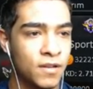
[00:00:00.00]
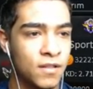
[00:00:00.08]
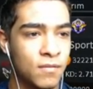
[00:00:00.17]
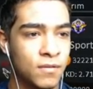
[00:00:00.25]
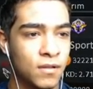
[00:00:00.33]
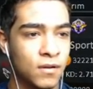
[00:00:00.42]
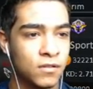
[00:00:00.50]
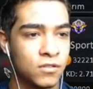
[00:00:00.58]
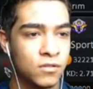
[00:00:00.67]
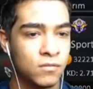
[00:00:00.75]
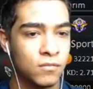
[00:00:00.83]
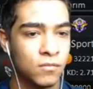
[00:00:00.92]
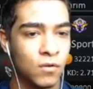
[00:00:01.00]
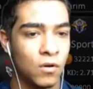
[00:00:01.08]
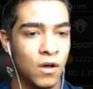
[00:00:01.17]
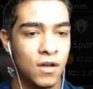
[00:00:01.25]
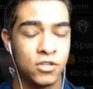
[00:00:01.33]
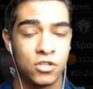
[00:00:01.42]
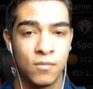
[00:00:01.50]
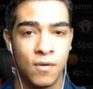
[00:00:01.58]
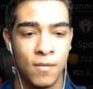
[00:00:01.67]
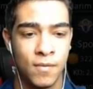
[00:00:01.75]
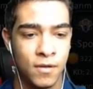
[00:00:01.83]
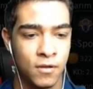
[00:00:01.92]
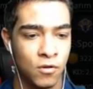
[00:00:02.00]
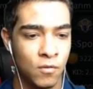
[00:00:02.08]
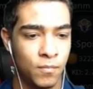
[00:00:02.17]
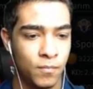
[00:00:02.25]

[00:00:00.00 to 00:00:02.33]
de bir tane açayım. Açtım abi hop.